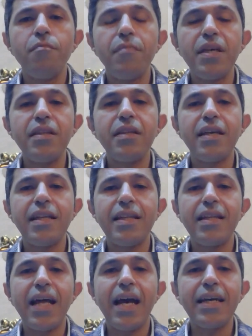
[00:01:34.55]
من
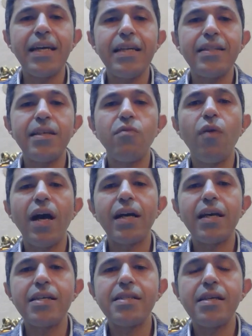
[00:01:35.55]
الحاجات اوعى
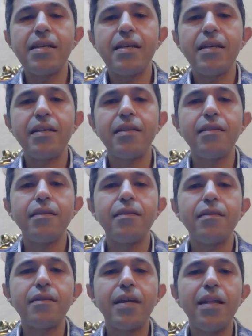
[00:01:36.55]
كذا
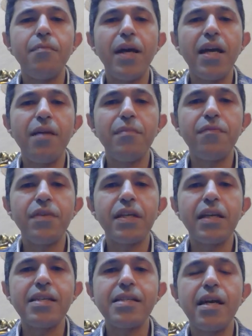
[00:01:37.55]
الكلب هيعمل فيك
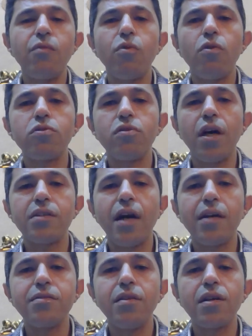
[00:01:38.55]
كذا او القطه
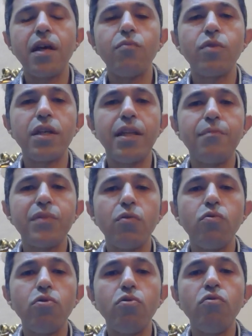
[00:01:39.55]
هتعضك او الكلام ده
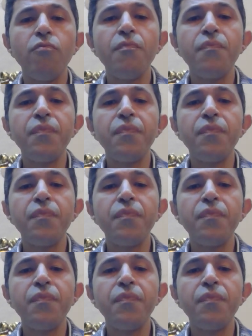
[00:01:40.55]
كله